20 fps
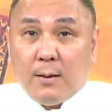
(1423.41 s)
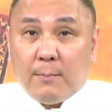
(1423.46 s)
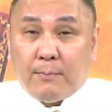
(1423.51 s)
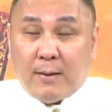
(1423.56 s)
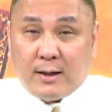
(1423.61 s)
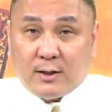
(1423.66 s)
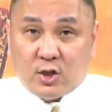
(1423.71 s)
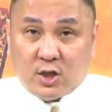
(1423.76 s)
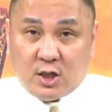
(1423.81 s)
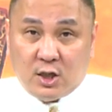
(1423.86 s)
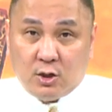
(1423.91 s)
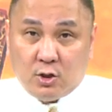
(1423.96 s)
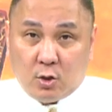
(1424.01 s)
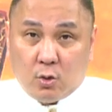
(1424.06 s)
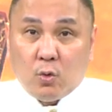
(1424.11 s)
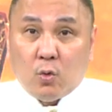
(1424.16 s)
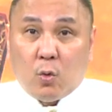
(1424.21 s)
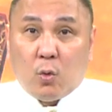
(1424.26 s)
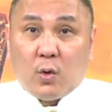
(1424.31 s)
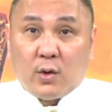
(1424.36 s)
把集
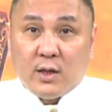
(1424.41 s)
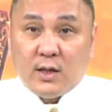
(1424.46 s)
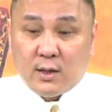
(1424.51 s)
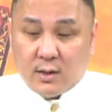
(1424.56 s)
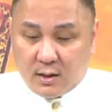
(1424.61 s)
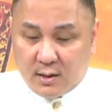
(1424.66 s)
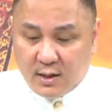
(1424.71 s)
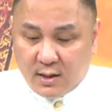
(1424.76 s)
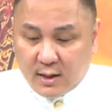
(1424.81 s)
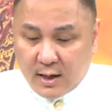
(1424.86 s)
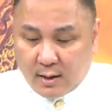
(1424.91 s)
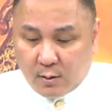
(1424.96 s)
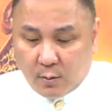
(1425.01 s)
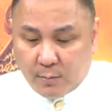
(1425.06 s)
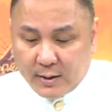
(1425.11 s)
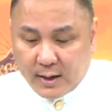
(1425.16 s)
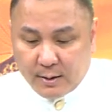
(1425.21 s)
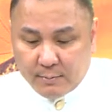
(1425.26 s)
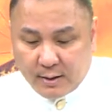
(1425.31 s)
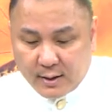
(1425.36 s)
中火力的力量，我
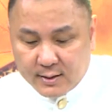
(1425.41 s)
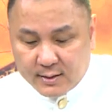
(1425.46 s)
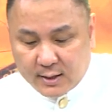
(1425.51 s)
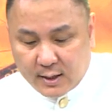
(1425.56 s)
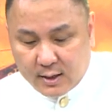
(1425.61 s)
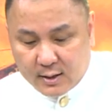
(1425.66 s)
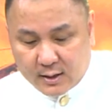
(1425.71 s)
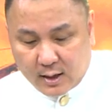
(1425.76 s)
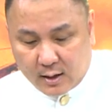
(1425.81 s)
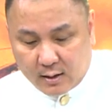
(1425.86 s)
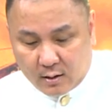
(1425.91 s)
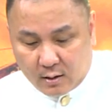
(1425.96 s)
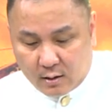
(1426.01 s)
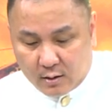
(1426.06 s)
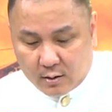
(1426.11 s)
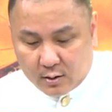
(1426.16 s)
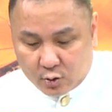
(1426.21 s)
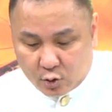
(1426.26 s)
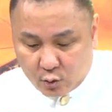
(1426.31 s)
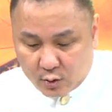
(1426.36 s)
们来买这一档
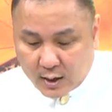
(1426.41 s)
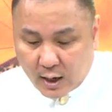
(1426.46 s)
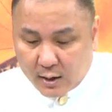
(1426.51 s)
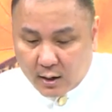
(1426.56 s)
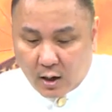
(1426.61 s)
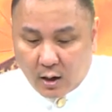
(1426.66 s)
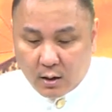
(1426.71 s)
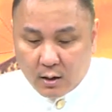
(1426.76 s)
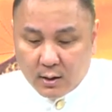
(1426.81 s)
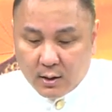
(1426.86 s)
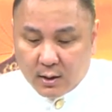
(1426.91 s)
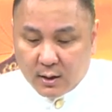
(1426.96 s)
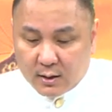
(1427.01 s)
哈。注意看哦，